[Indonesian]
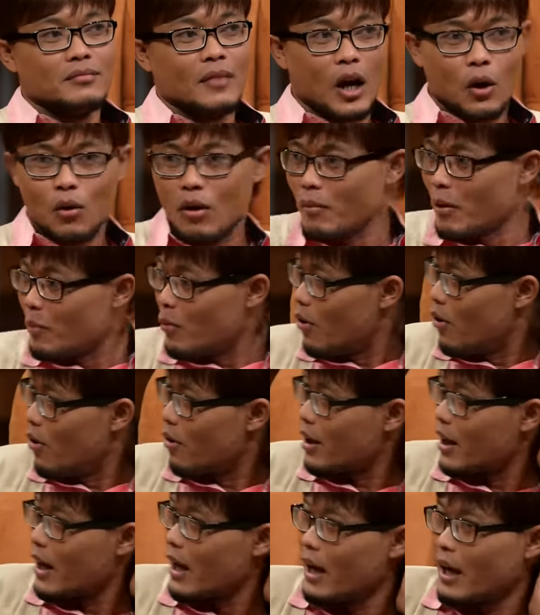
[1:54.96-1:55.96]
Aku mah
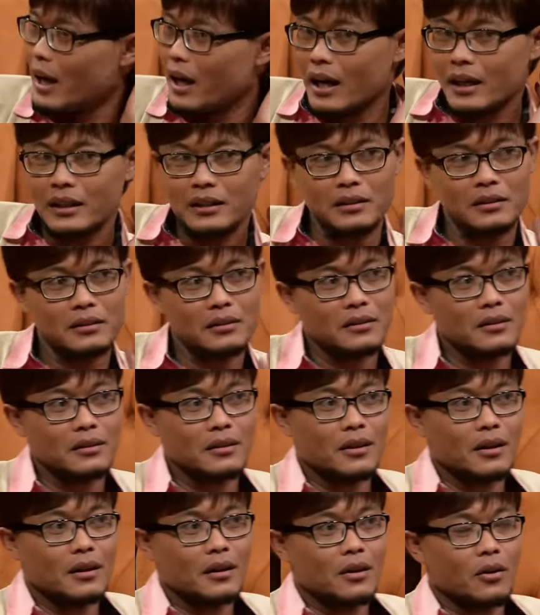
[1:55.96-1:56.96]
bukan.
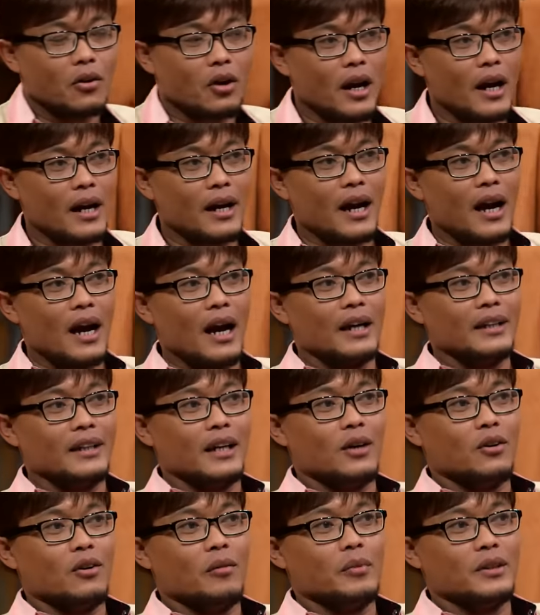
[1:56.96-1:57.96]
Orang
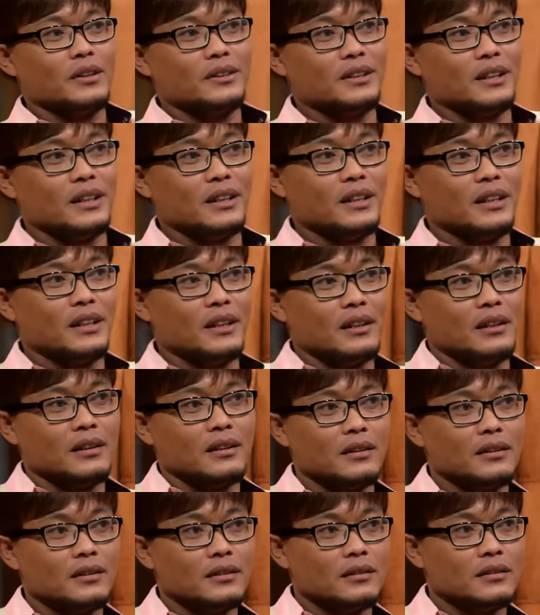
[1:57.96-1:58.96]
kaya gua di sini. Lo
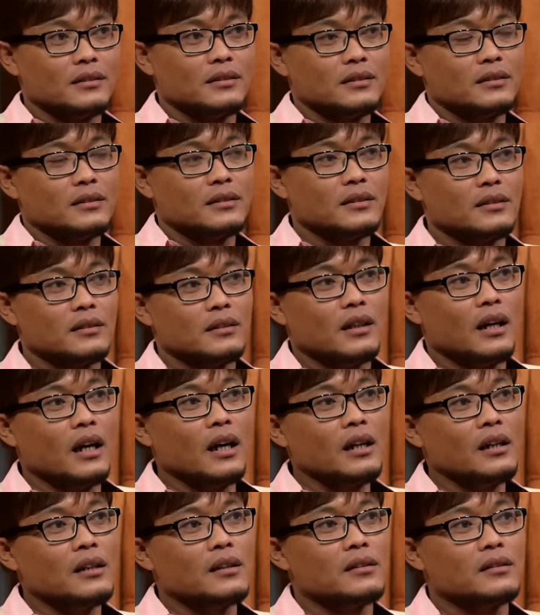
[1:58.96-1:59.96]
surprise nggak?
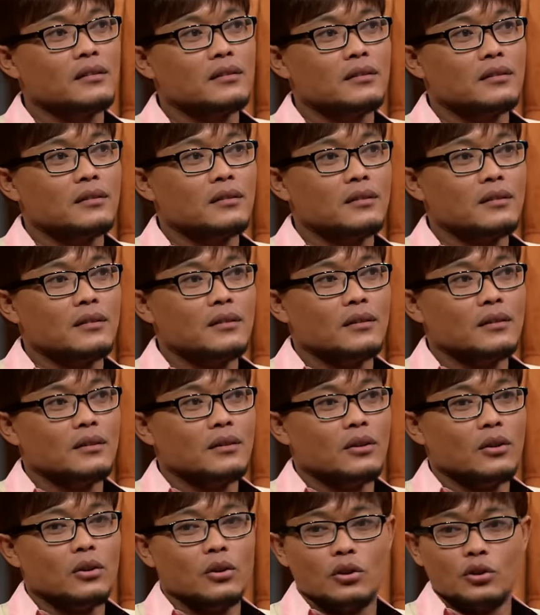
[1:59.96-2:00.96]
Hah? Surprise nggak?
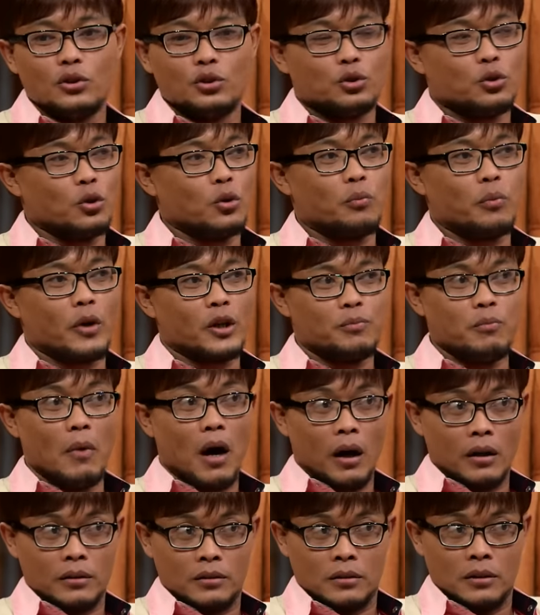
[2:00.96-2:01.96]
Surprise
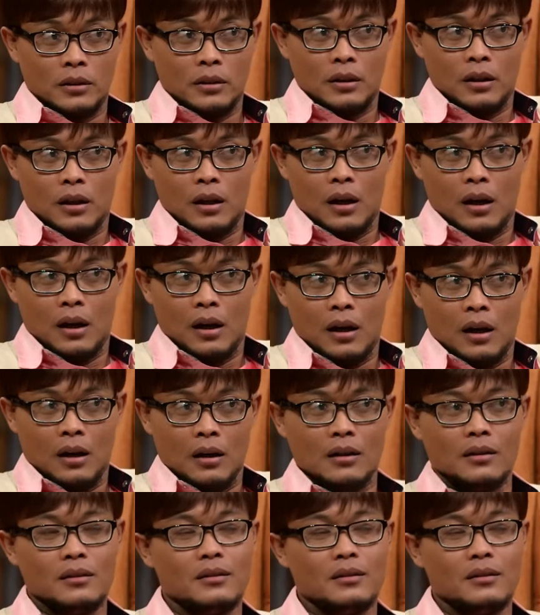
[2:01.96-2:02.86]
banget gila.